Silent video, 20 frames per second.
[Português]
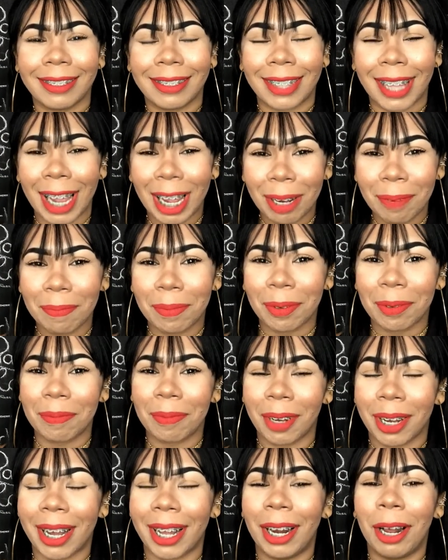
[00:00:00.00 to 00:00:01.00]
um tempo,
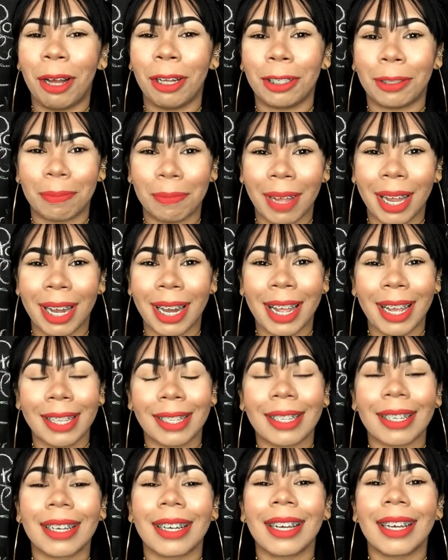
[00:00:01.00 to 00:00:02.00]
meu canal é de
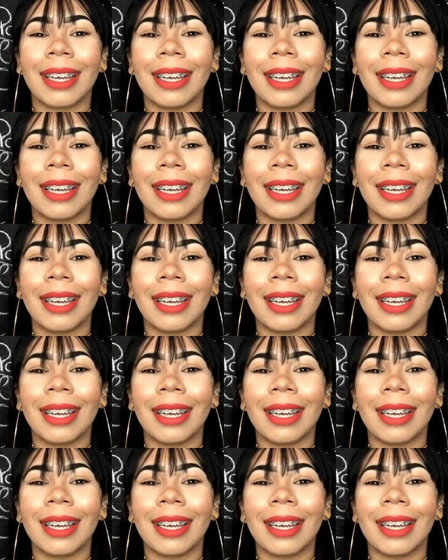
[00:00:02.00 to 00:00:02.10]
beleza